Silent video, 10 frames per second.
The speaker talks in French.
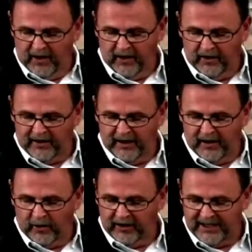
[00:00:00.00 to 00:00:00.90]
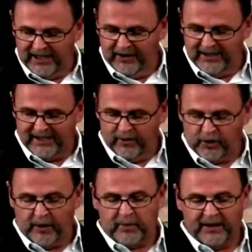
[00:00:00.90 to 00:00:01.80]
euh, dans 1 Thessaloniciens au
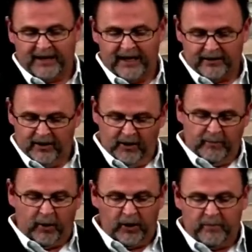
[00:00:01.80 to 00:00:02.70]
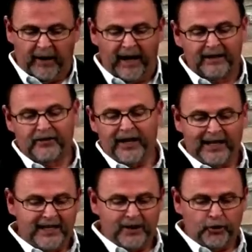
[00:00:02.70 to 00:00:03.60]
chapitre 4, Paul parle
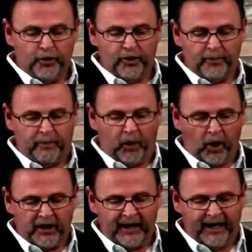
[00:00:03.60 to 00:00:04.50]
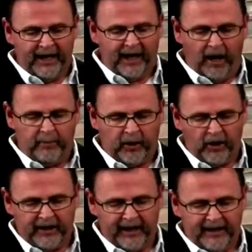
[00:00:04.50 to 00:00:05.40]
d'aller de progrès en
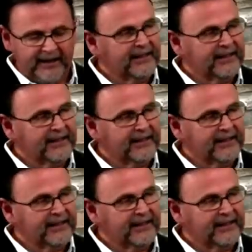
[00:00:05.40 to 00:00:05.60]
progrès.